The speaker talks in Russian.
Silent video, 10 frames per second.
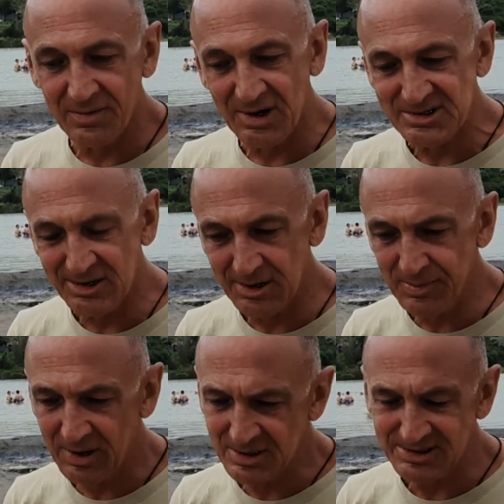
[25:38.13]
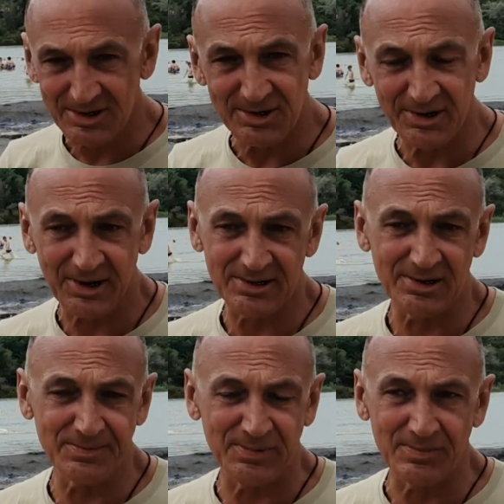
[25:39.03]
Вася, тебя я, кстати,
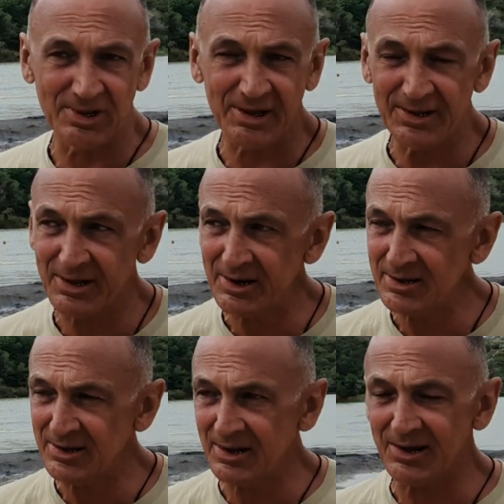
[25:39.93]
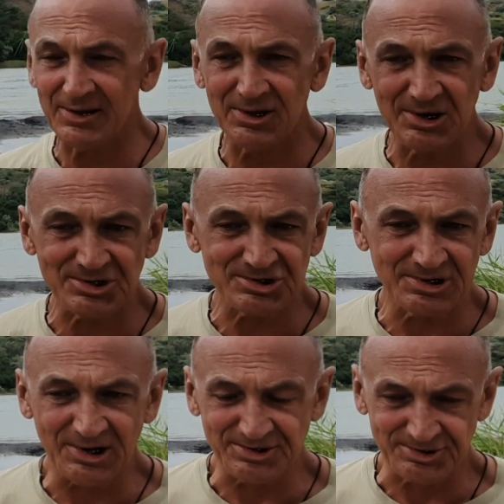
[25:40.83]
хотел поблагодарить. Я не
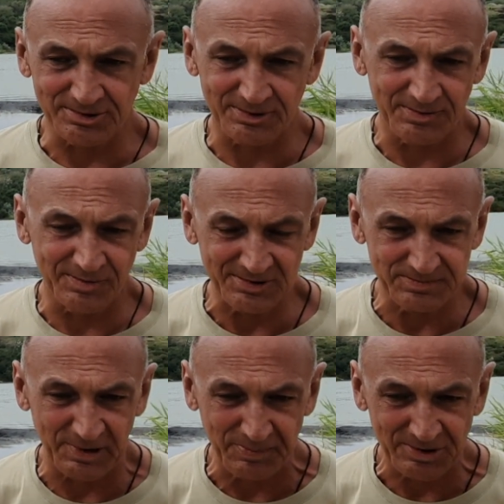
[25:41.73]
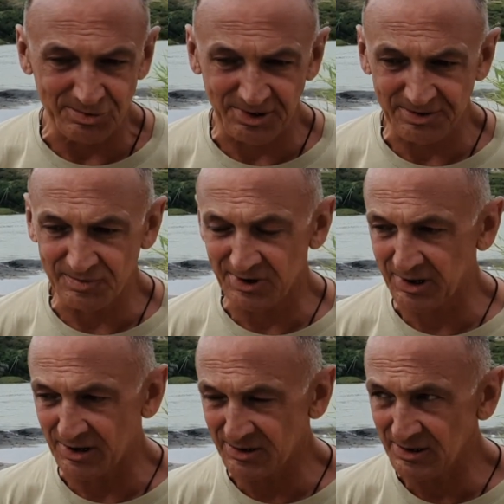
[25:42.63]
ожидал, что вот попаду на твой
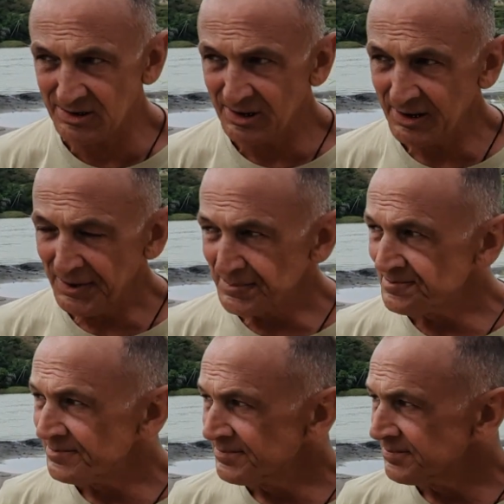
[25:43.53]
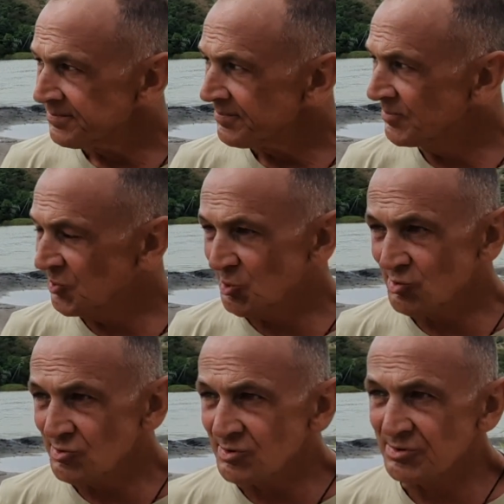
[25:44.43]
канал.
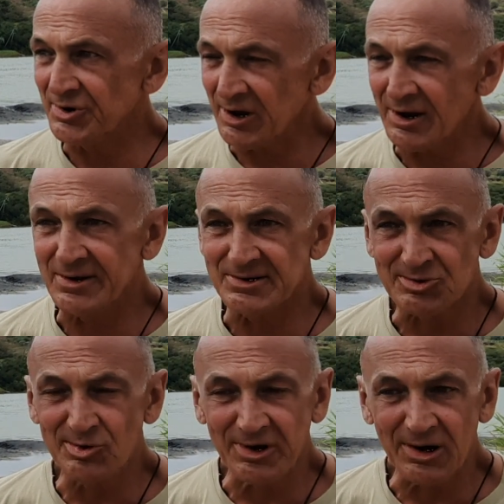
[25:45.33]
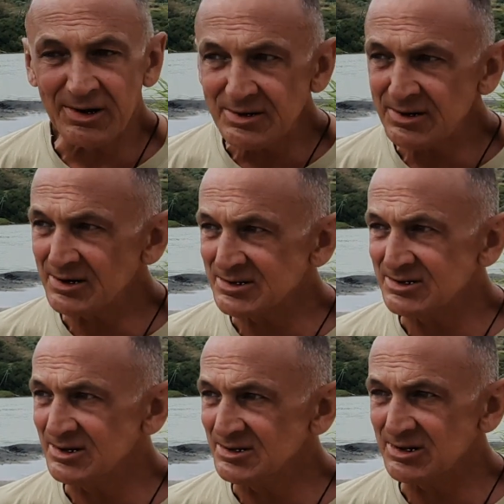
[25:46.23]
Ну, реально, сколько лет я
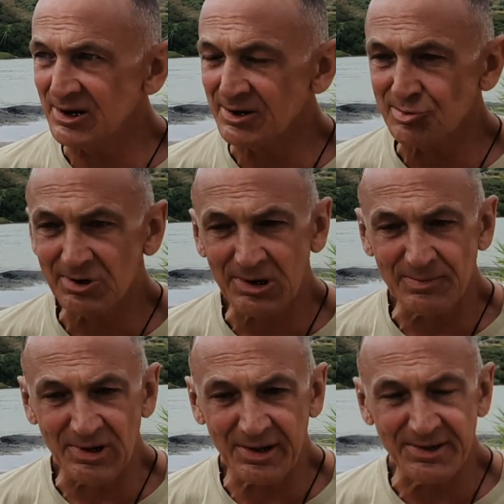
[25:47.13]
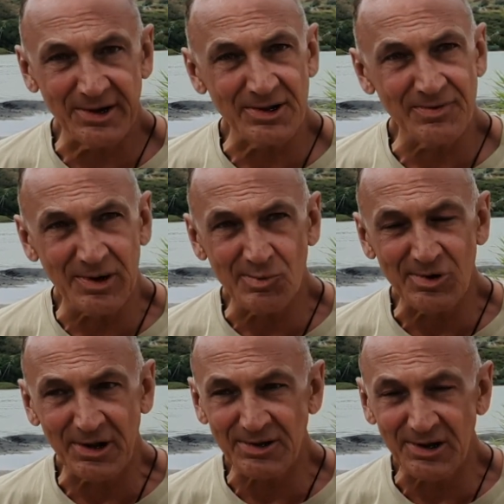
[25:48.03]
здесь, я только благодаря твоему
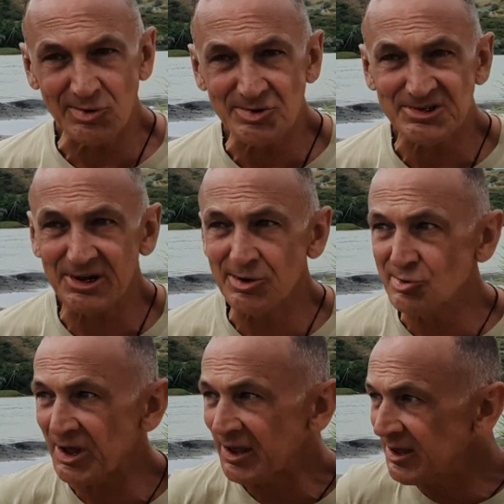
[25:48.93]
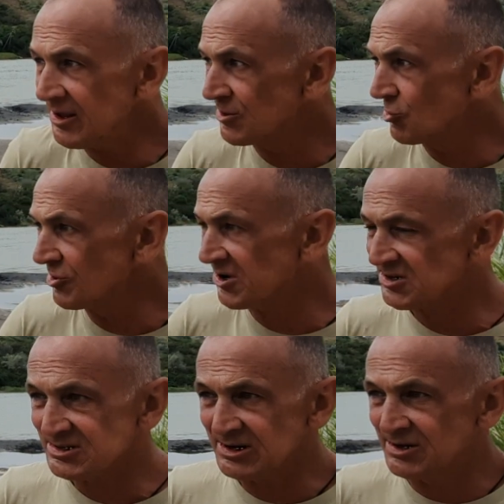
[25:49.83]
так а каналу а я 4 узнаю месяца. такие
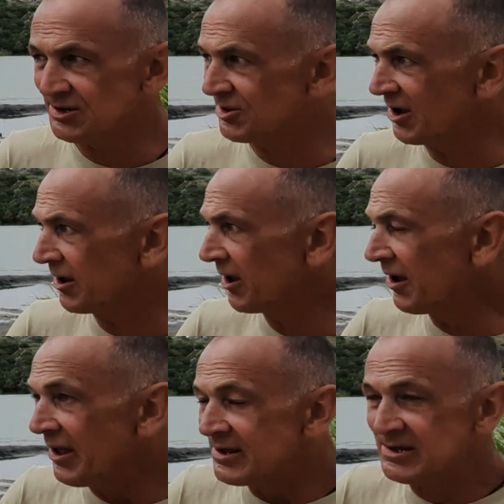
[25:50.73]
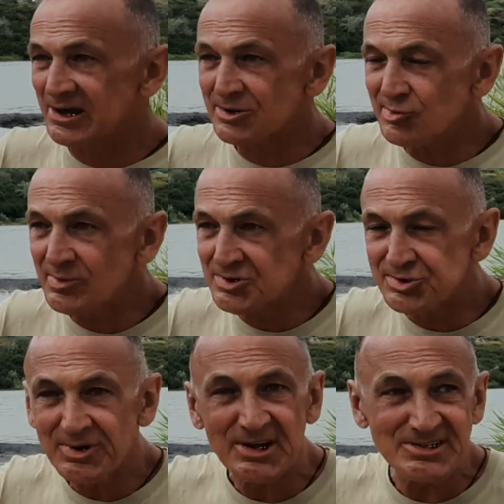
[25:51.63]
тонкости и детали. Я думал,
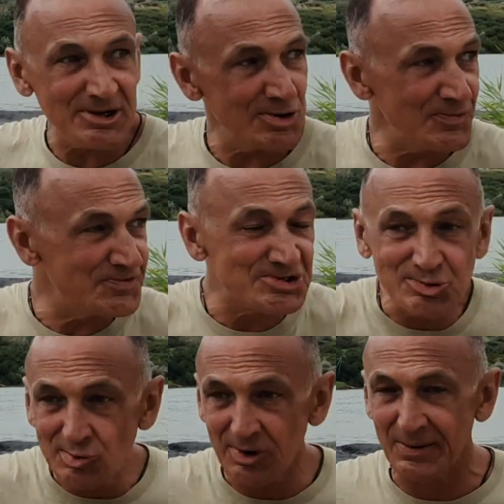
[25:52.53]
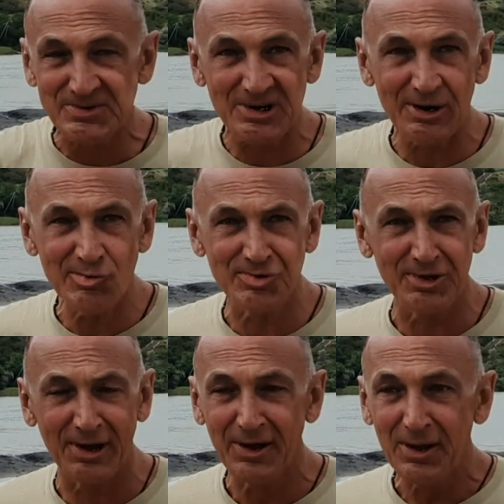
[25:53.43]
что я знаю все абсолютно.